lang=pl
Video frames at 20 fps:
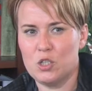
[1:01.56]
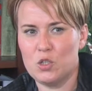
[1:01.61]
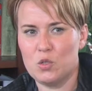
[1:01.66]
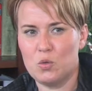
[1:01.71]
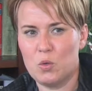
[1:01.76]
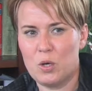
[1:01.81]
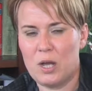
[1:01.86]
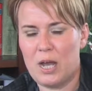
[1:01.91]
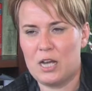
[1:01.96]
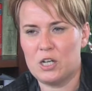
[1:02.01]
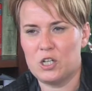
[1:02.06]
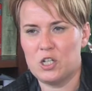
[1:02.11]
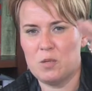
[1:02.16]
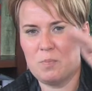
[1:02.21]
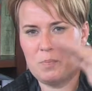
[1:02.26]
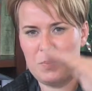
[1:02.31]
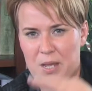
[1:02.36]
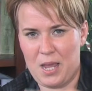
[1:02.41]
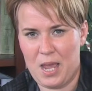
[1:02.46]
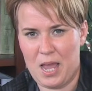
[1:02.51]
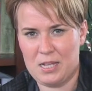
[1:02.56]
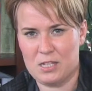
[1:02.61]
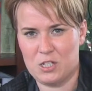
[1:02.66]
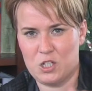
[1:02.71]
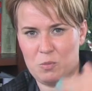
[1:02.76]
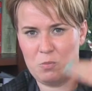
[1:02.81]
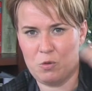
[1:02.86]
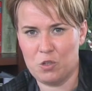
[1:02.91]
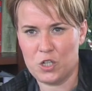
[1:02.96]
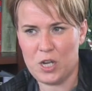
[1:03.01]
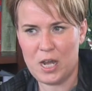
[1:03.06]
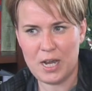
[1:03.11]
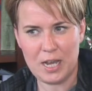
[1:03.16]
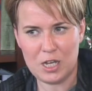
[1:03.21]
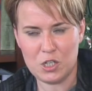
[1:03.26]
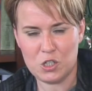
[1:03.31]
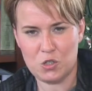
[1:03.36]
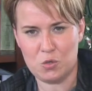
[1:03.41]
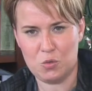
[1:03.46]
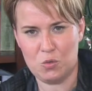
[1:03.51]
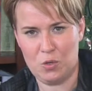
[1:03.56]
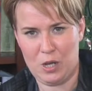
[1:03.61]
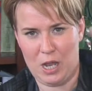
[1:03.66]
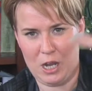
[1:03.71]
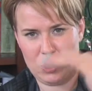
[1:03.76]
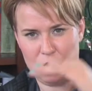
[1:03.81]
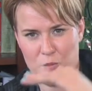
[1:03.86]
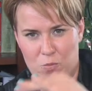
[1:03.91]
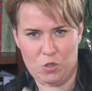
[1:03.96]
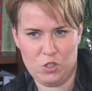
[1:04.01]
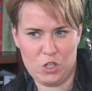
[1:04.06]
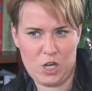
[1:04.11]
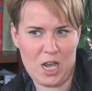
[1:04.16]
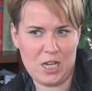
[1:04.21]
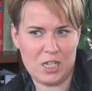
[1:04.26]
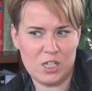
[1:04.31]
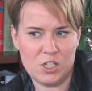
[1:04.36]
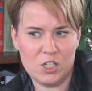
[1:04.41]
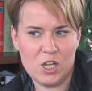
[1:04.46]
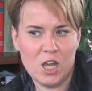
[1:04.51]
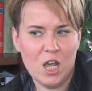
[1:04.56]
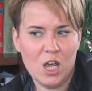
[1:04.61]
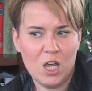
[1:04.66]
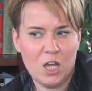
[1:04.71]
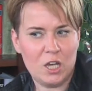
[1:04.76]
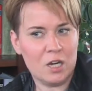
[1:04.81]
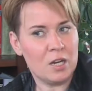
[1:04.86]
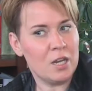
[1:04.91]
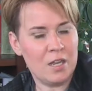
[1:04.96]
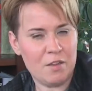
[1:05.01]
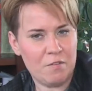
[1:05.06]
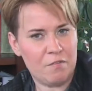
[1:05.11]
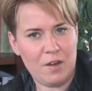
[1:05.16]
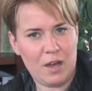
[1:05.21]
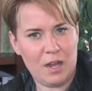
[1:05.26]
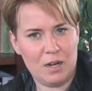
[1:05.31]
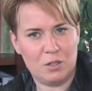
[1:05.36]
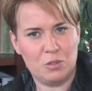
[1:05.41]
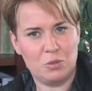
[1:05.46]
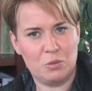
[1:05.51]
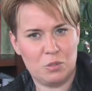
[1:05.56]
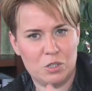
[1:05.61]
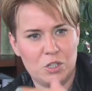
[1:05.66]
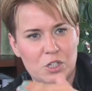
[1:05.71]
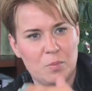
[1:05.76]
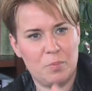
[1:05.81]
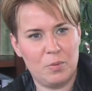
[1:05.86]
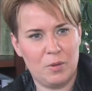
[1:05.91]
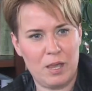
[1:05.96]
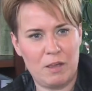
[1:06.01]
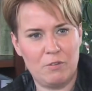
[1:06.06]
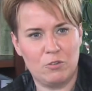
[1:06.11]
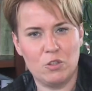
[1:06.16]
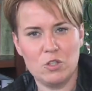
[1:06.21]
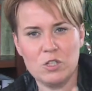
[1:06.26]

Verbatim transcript: suka, czy pies, czy może jakaś ruja, czy może jakiś rywal, który się pojawił.